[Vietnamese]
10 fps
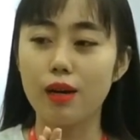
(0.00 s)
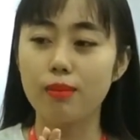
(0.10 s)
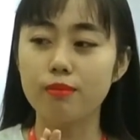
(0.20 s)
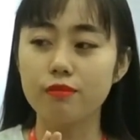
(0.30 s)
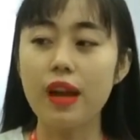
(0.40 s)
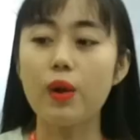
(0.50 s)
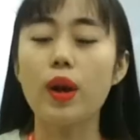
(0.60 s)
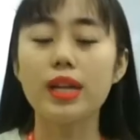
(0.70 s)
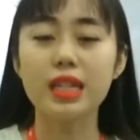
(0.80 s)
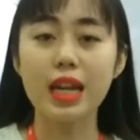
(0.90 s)
um,
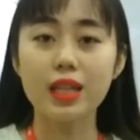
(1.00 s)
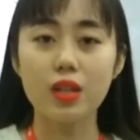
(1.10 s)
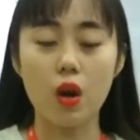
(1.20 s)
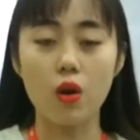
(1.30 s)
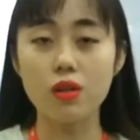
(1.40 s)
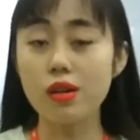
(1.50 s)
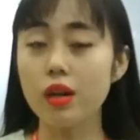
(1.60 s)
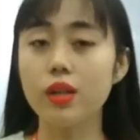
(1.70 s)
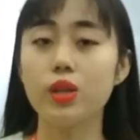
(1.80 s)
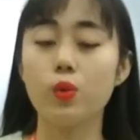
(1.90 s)
và ngoài ra thì
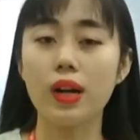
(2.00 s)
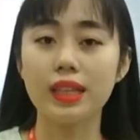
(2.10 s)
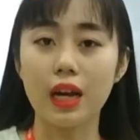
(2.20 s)
còn rất là nhiều